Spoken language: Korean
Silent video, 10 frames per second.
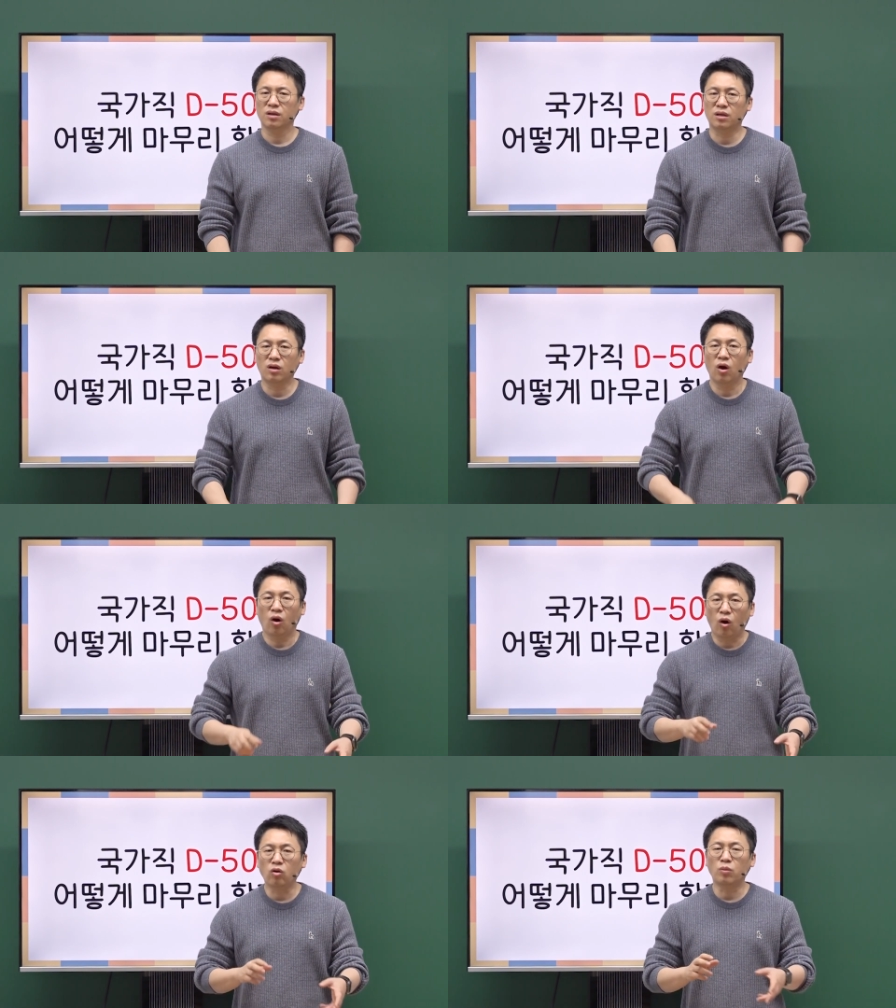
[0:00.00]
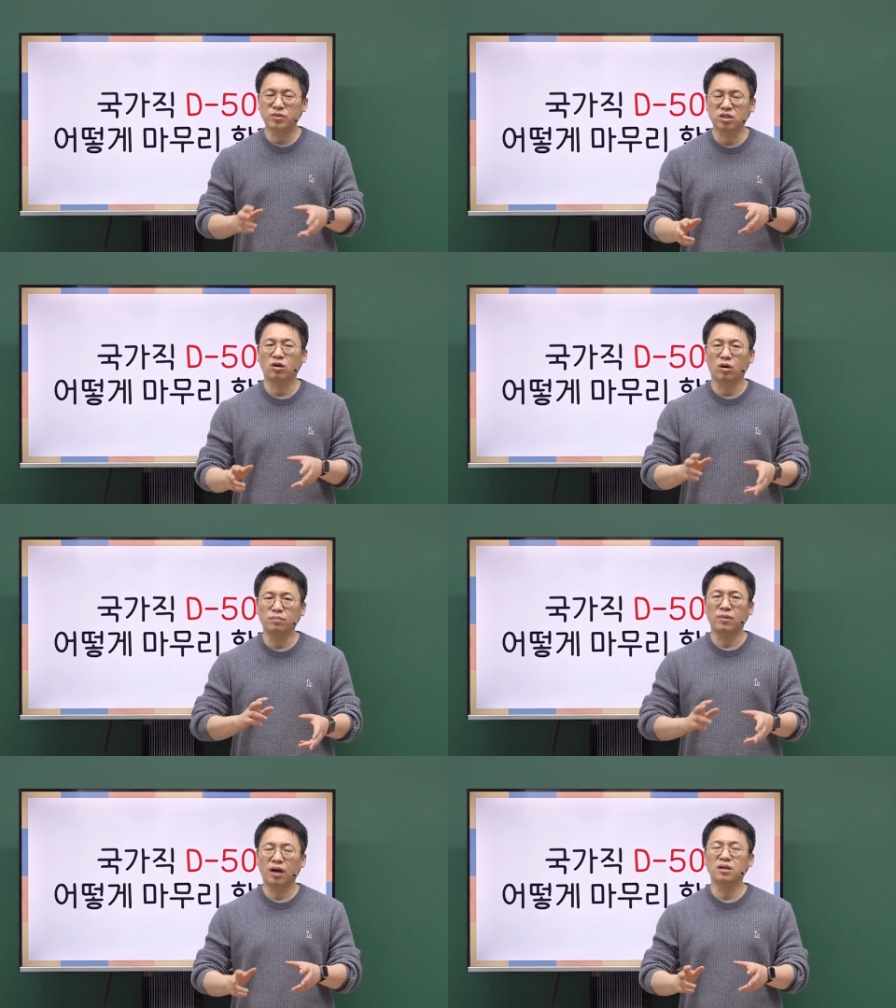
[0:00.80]
그냥
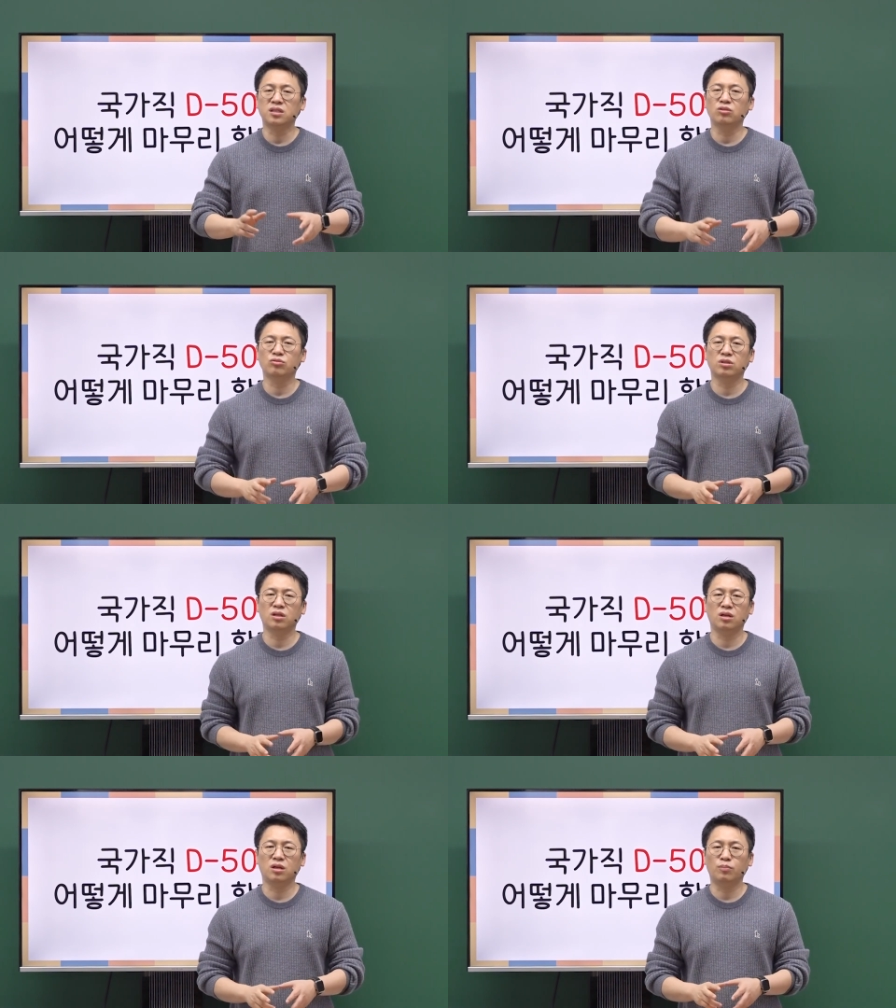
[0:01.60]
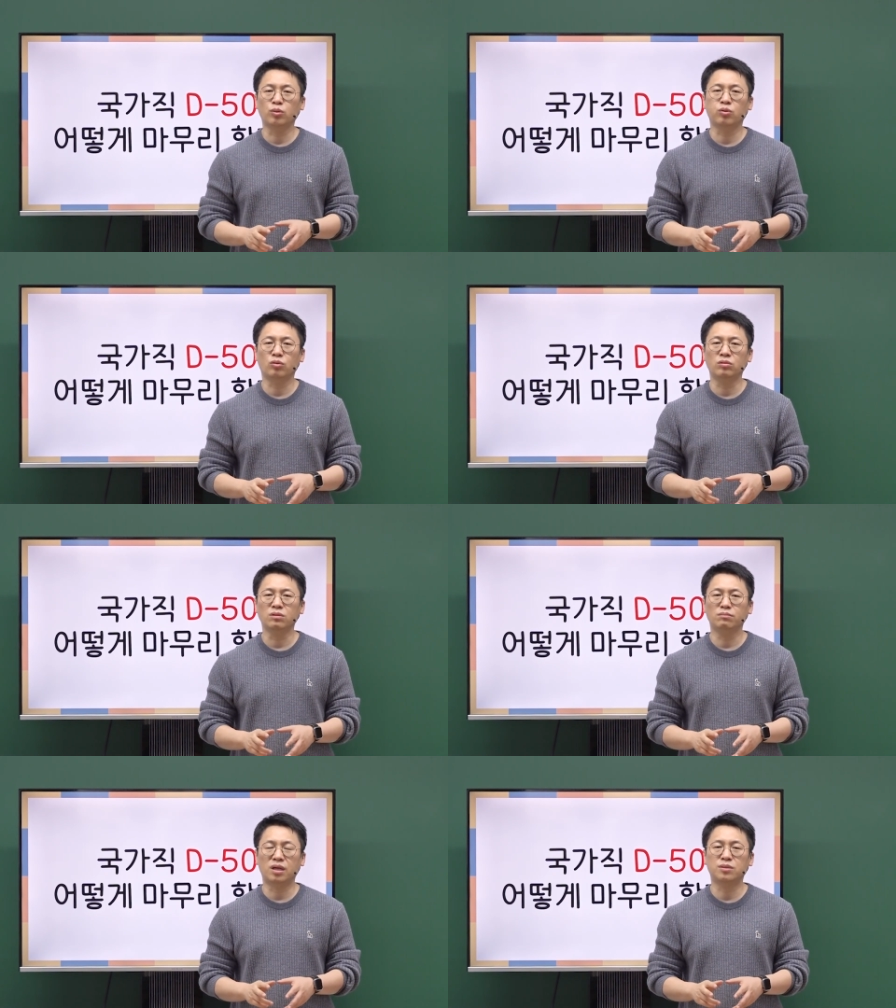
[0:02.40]
허겁지겁 하는 친구들이 보통
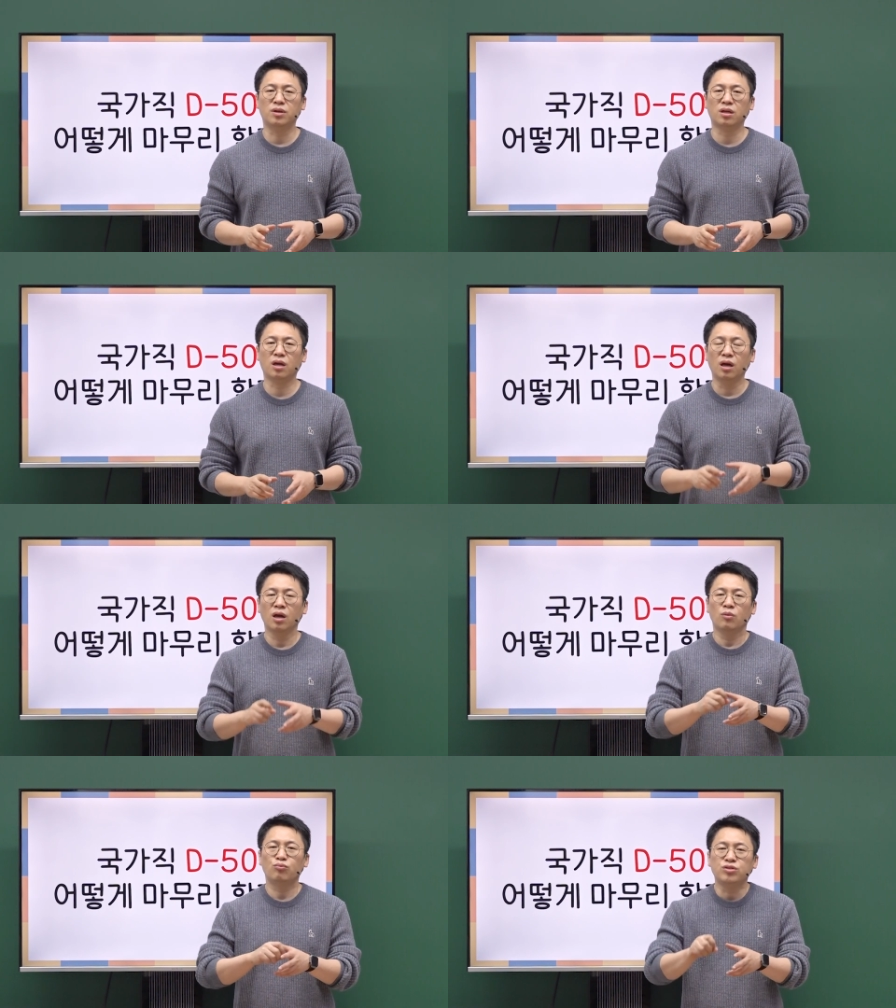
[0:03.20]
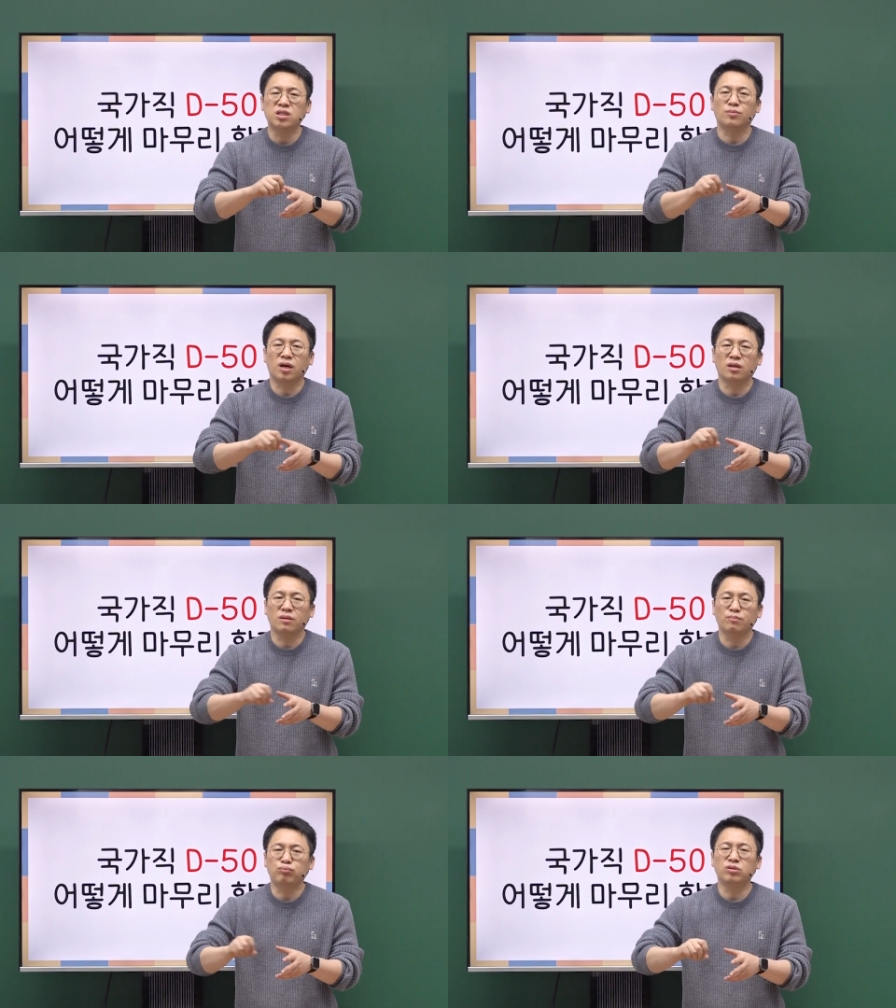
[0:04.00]
마지막에
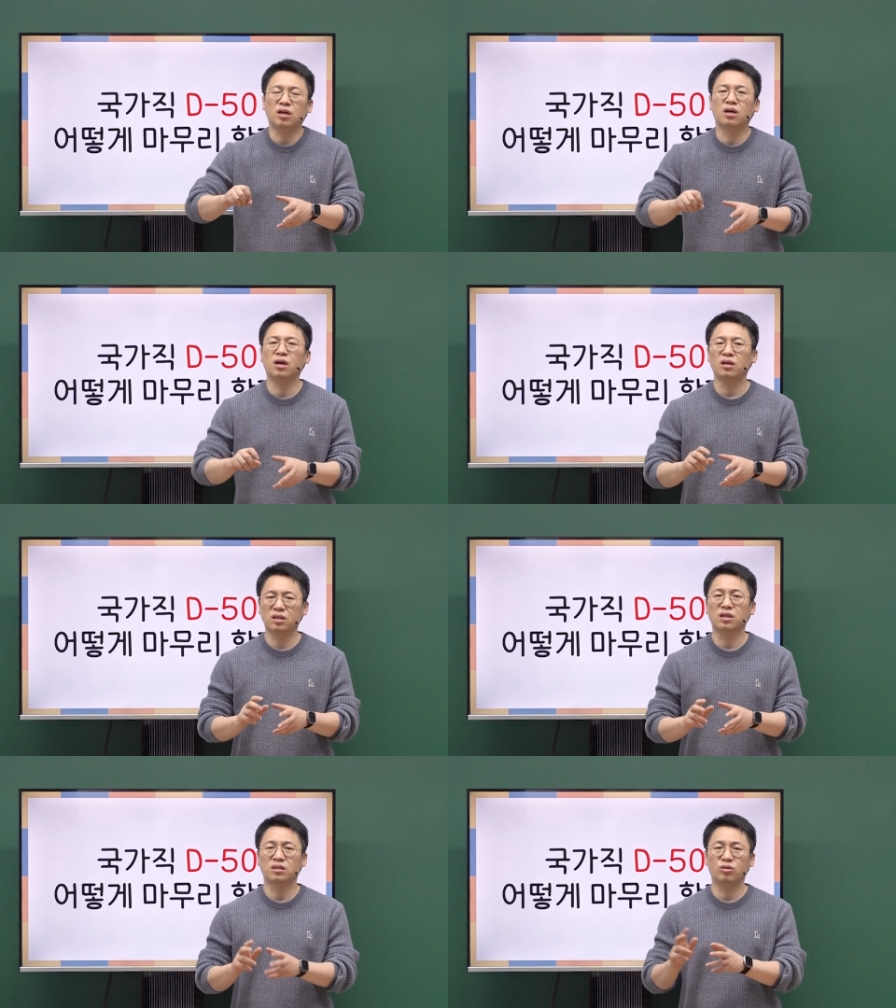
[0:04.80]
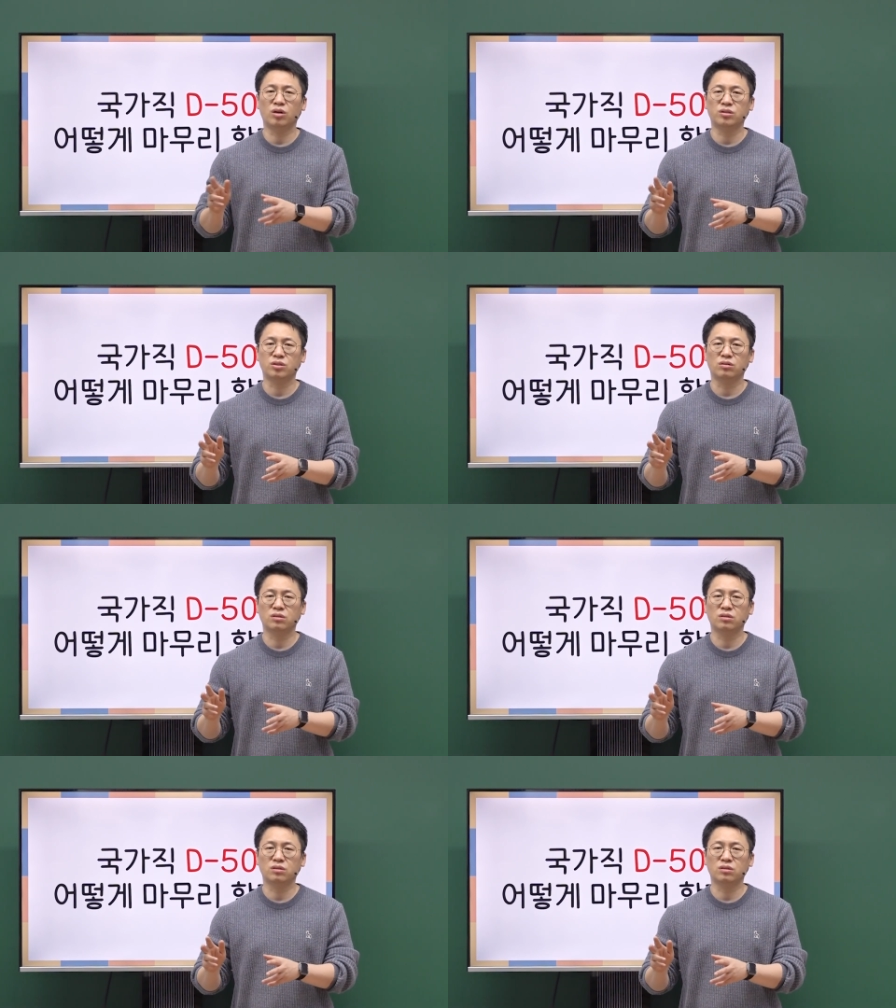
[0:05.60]
문제만 풀다가 그냥 들어가죠.